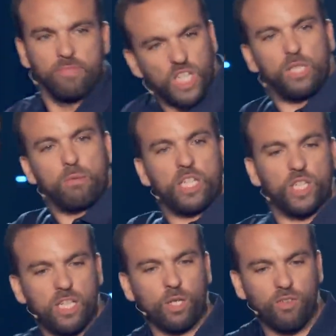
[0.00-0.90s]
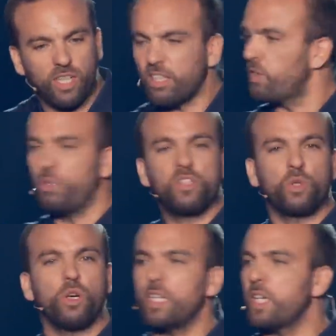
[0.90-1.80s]
Et j'imagine les conversations
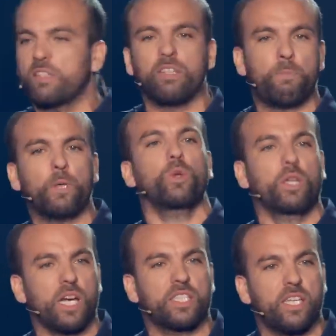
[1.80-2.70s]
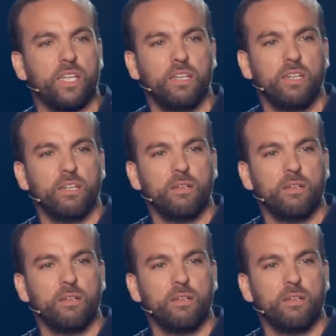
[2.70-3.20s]
historiques avec ses potes au quartier.